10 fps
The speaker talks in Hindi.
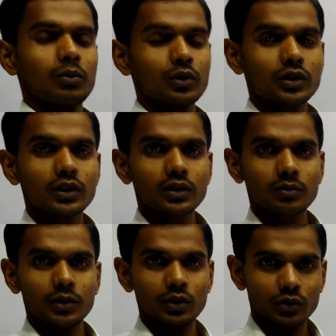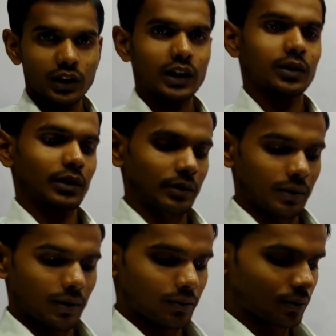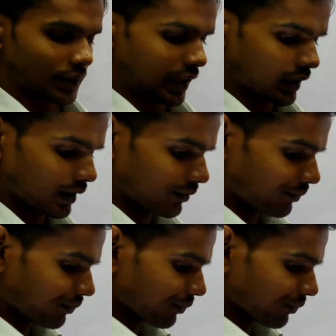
पुत्र बिंदुसार के बारे में आपको बताएंगे